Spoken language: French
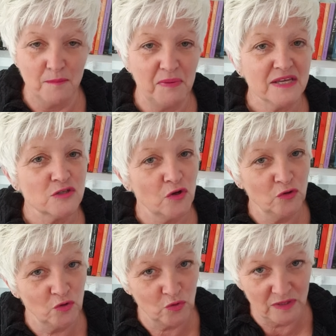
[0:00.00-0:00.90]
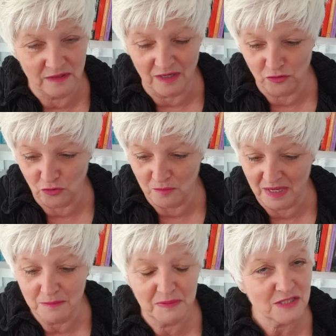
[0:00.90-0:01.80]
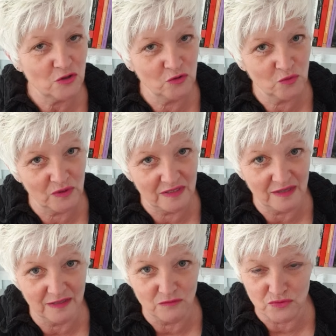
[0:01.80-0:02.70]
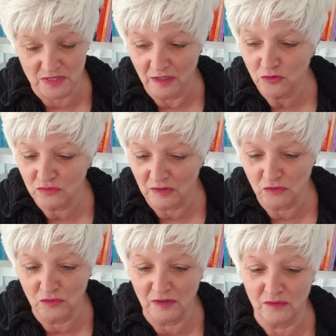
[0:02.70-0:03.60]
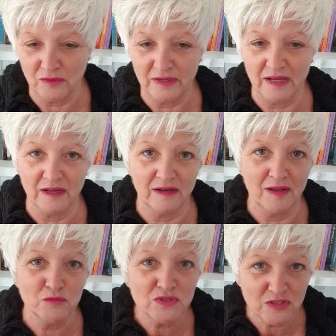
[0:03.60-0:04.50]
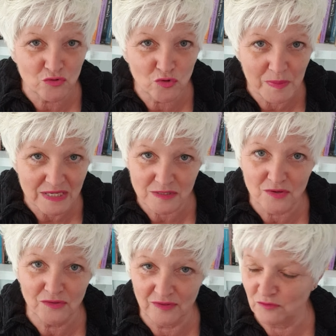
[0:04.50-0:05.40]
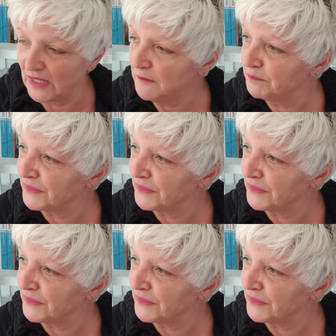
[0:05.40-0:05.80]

Personne ne connaîtra votre mail, personne ne connaîtra qui vous êtes, de toute façon dans la, multitude de personnes, voilà.